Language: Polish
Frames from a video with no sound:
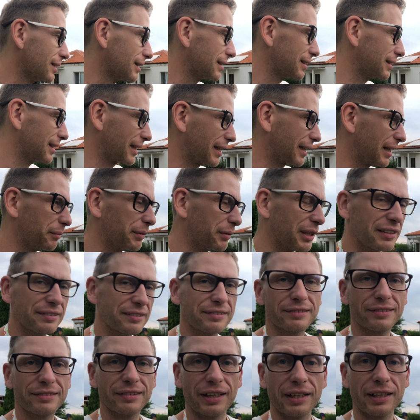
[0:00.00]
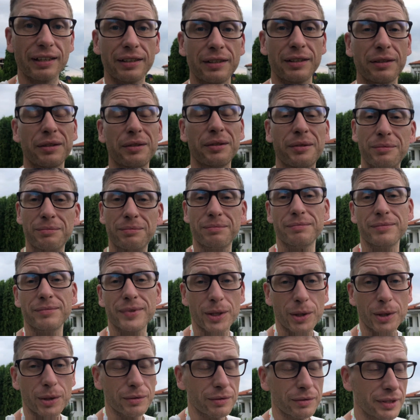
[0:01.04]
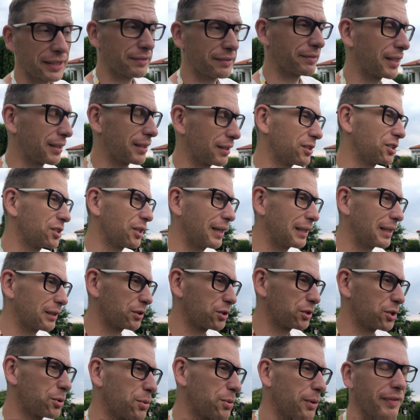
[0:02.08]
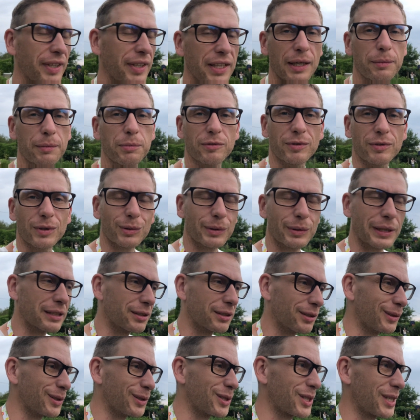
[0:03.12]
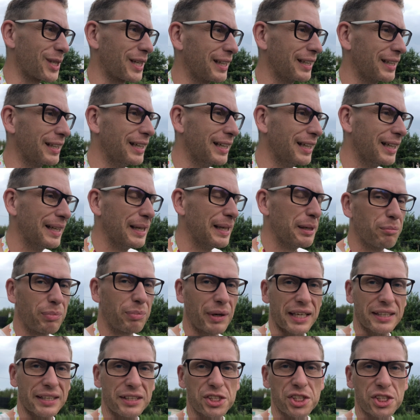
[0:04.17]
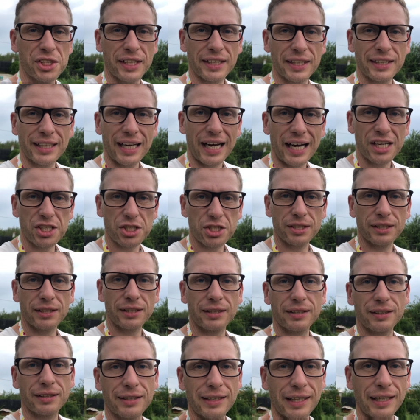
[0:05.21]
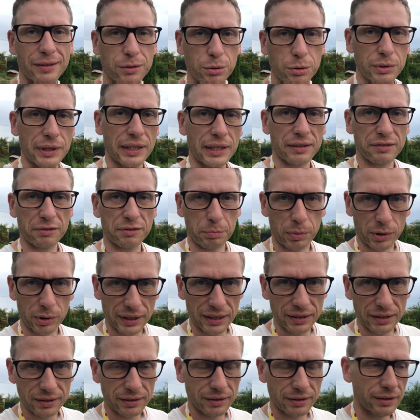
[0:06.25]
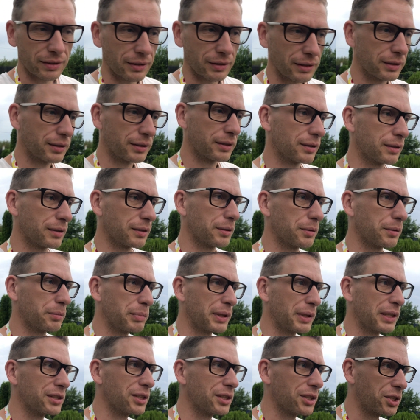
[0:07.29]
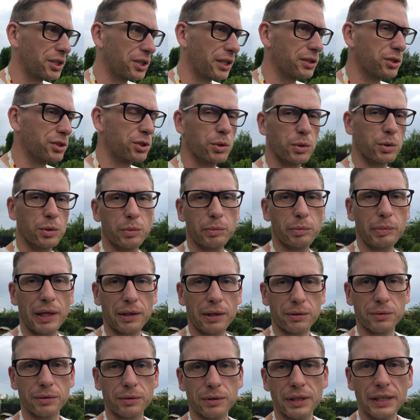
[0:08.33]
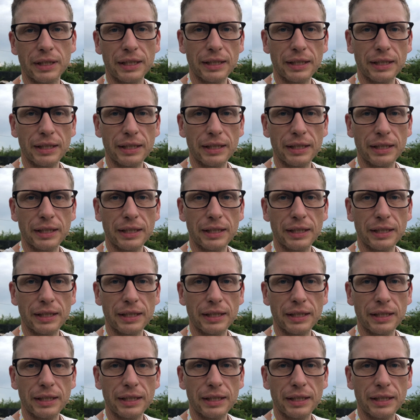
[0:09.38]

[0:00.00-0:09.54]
y, takie miejsca i no niestety działalność człowieka powoduje to, że praktycznie każdy gatunek z ponad tych 50 y, paru